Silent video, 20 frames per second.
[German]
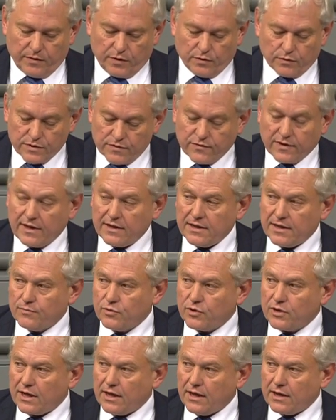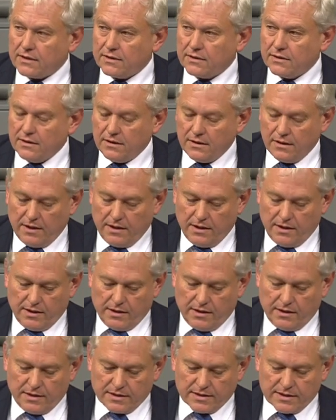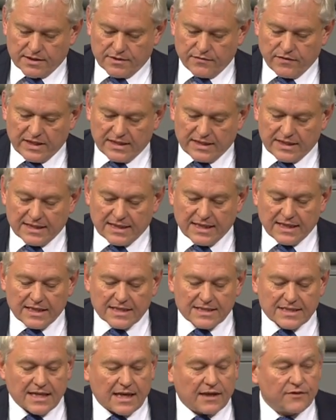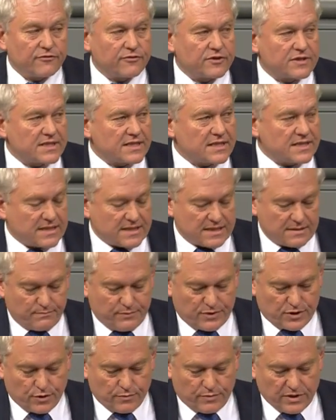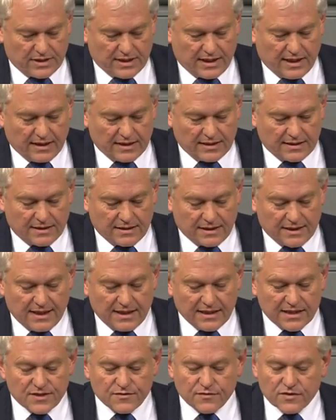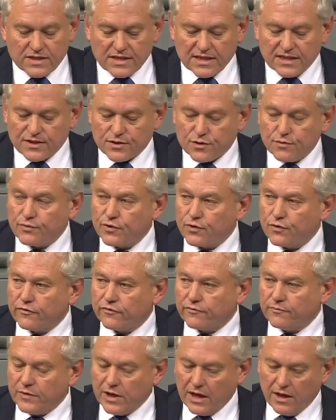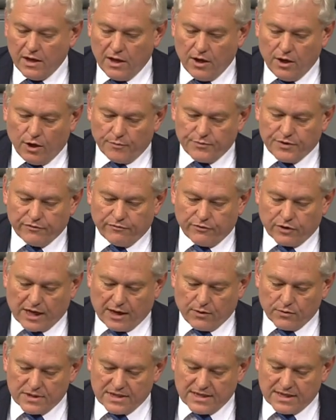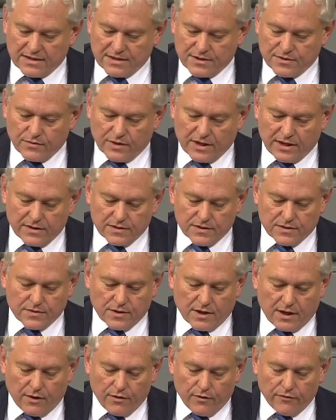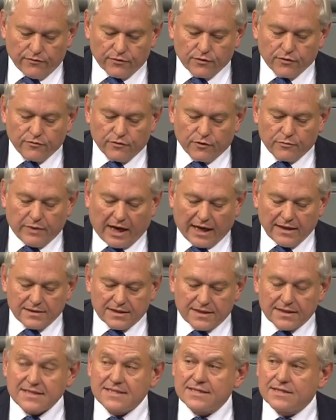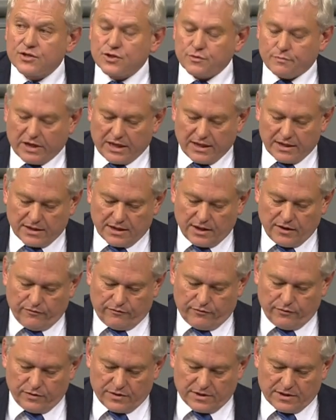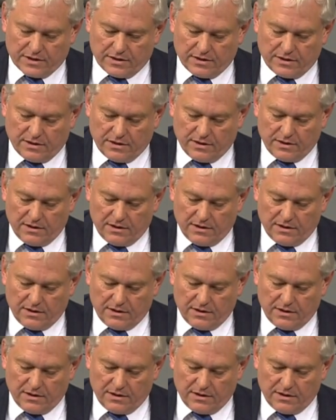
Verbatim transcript: Uns Freien Demokraten ist es wichtig, jedes Land für sich zu betrachten, jedes für sich zu prüfen, ob die Voraussetzungen zur Eröffnung von Beitrittsgesprächen erfüllt sind.